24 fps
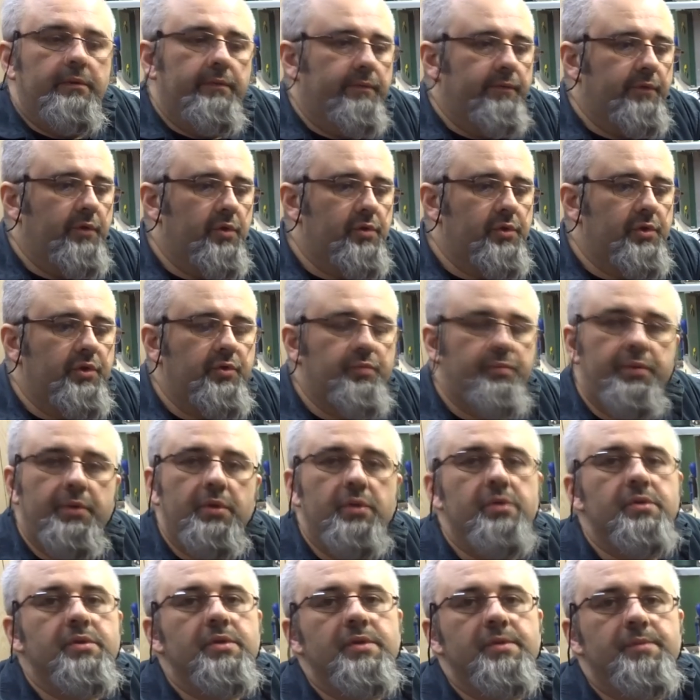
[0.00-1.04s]
w dosyć
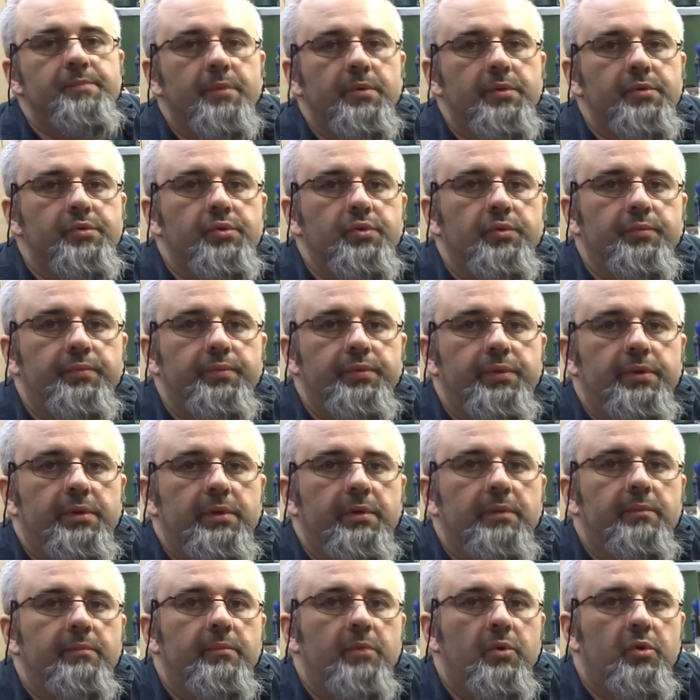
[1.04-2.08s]
prosty sposób
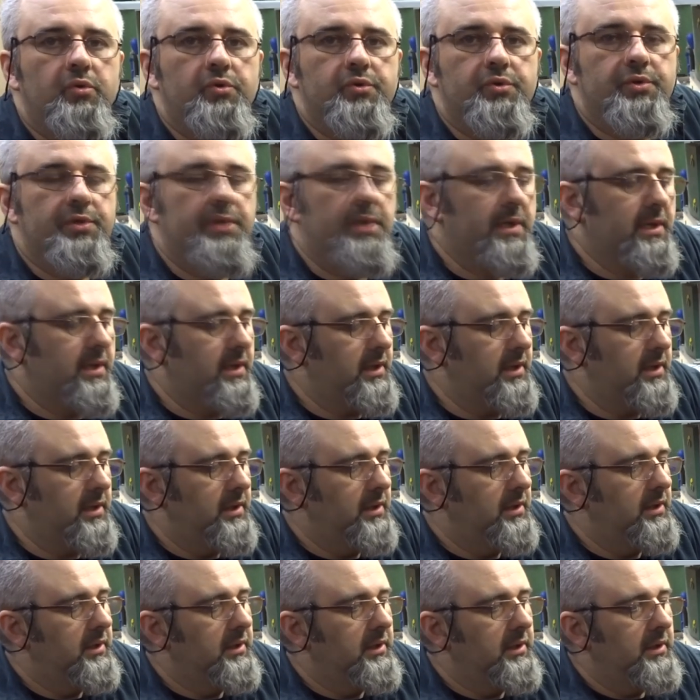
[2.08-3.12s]
można
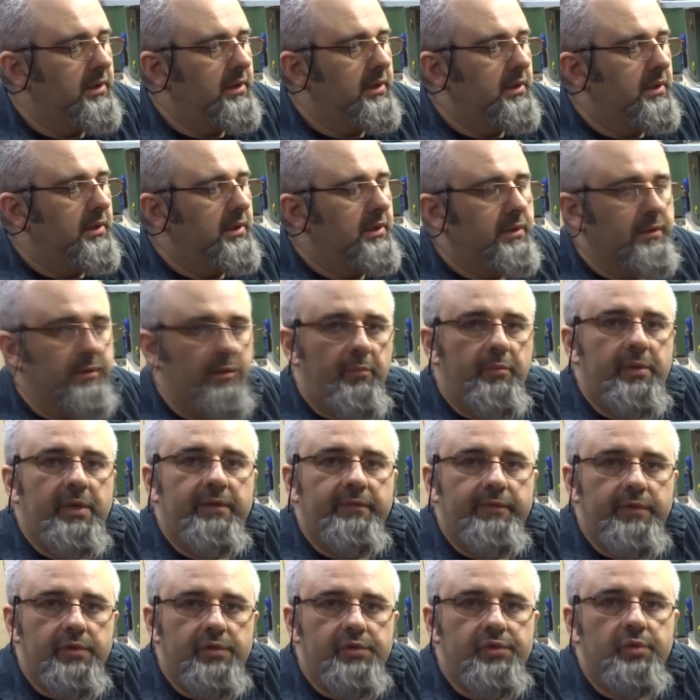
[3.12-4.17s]

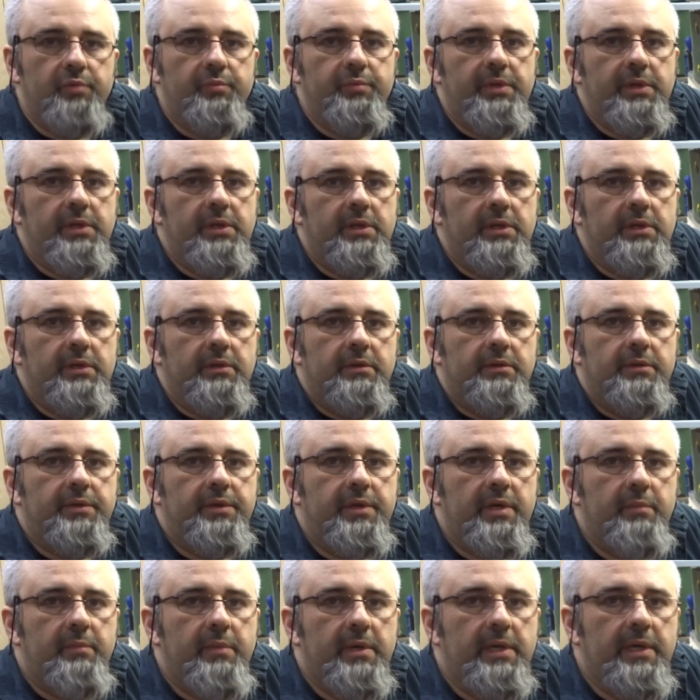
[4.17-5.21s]
naprawić sobie
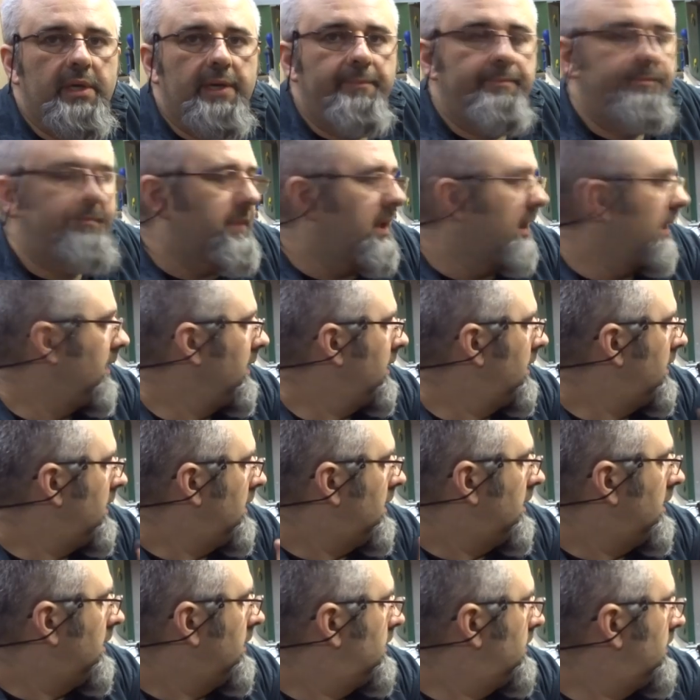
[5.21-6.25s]
dremela.
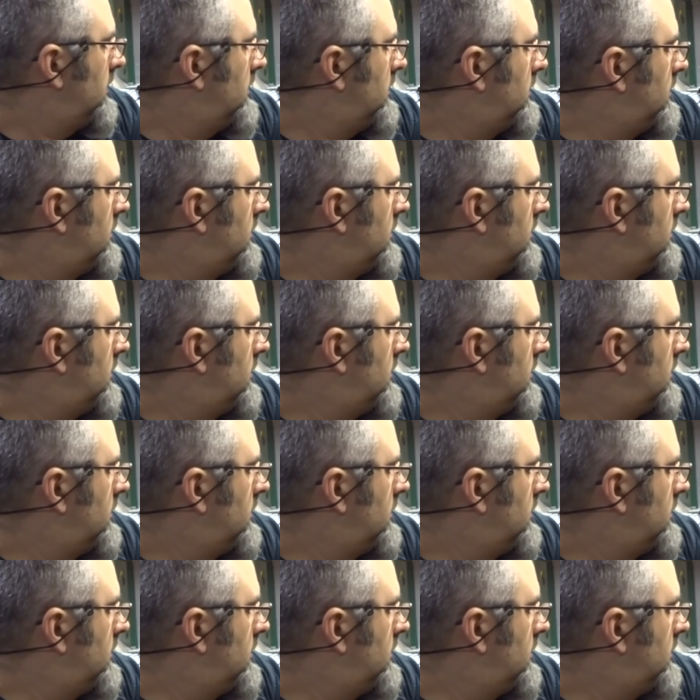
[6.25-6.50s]
Yy,